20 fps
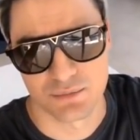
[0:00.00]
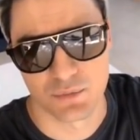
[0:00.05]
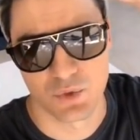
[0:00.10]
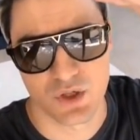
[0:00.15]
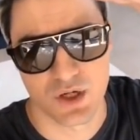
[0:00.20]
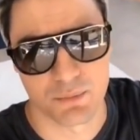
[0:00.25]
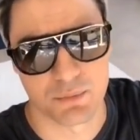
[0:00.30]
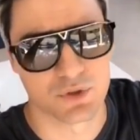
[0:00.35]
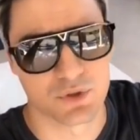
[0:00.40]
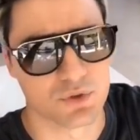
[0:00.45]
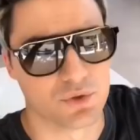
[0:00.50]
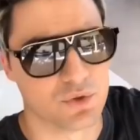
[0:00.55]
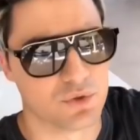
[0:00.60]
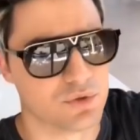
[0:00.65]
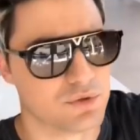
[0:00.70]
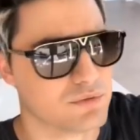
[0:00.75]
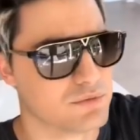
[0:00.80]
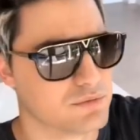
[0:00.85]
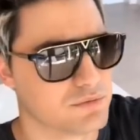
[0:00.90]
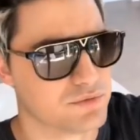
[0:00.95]
Meu
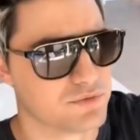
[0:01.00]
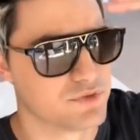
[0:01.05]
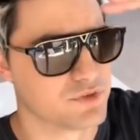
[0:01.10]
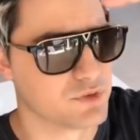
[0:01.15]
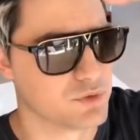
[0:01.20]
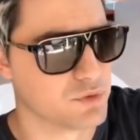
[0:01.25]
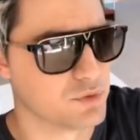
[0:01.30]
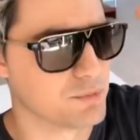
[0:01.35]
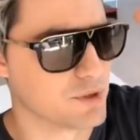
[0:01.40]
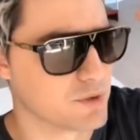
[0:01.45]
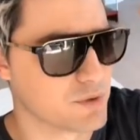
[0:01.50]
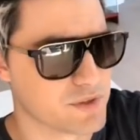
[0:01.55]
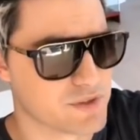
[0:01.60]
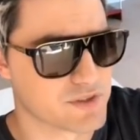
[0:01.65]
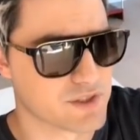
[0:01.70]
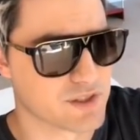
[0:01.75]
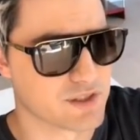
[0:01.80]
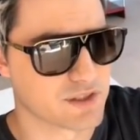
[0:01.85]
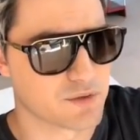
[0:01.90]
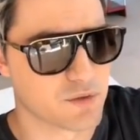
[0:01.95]
cabelo virou uma
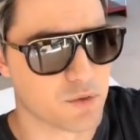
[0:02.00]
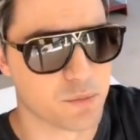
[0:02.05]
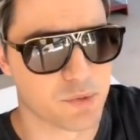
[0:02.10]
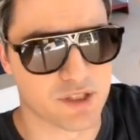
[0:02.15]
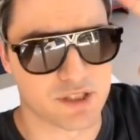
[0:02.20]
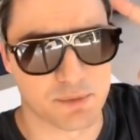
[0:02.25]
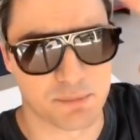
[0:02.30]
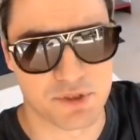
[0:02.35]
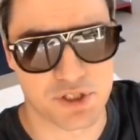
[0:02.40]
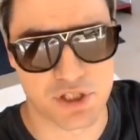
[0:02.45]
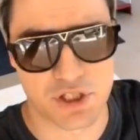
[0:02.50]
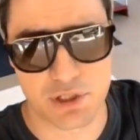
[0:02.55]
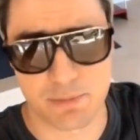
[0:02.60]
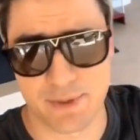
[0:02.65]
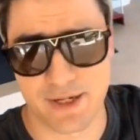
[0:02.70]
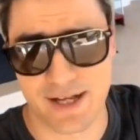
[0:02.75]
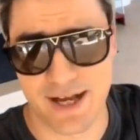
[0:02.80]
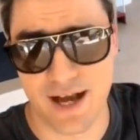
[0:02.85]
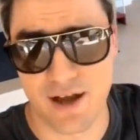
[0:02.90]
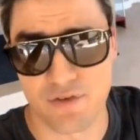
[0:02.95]
coisa completamente
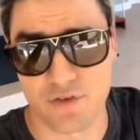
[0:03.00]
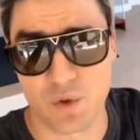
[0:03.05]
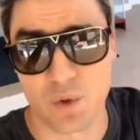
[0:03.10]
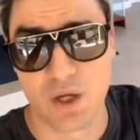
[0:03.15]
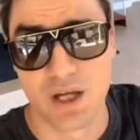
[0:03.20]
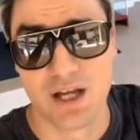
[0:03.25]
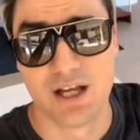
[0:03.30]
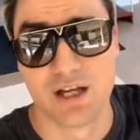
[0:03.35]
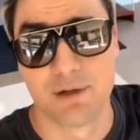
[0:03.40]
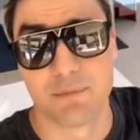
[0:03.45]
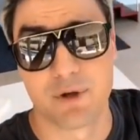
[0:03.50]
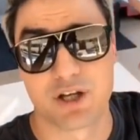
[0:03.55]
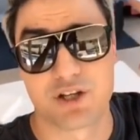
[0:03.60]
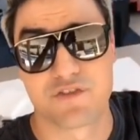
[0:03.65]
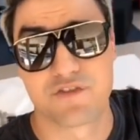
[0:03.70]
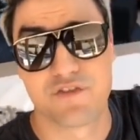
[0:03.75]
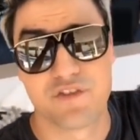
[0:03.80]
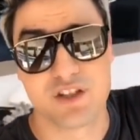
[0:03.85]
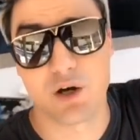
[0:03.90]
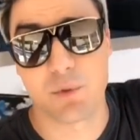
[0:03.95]
inexplicável, mas
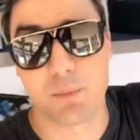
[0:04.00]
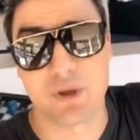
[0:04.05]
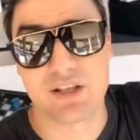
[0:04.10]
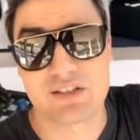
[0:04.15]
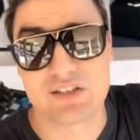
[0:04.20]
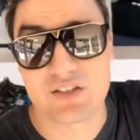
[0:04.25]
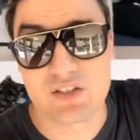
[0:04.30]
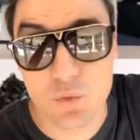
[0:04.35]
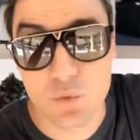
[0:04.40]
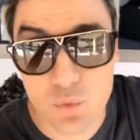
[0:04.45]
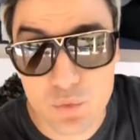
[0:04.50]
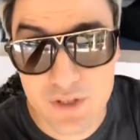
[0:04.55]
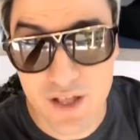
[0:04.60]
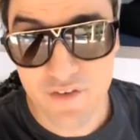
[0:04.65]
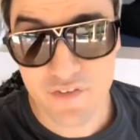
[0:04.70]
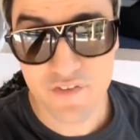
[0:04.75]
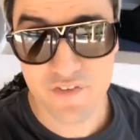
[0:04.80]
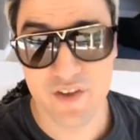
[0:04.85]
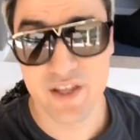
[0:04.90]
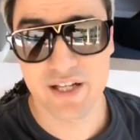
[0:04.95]
finalmente
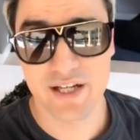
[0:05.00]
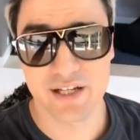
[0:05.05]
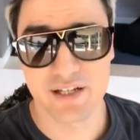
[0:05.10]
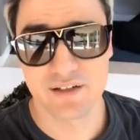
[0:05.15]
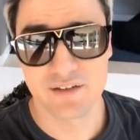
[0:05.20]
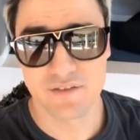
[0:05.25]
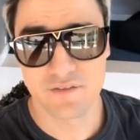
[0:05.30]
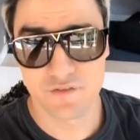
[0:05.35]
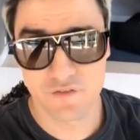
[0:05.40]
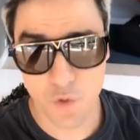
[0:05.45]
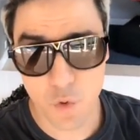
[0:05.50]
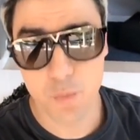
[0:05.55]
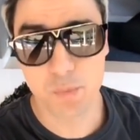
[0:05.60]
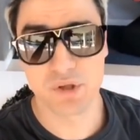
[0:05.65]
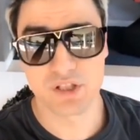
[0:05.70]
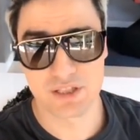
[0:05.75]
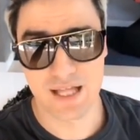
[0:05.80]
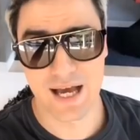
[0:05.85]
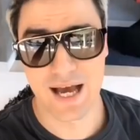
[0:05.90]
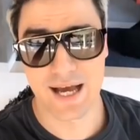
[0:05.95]
segunda-feira vou
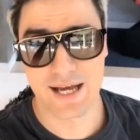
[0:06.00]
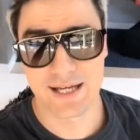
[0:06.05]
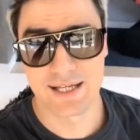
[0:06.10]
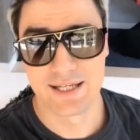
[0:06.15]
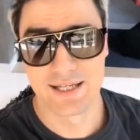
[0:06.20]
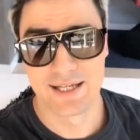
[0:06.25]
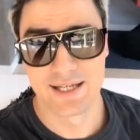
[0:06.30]
pintar.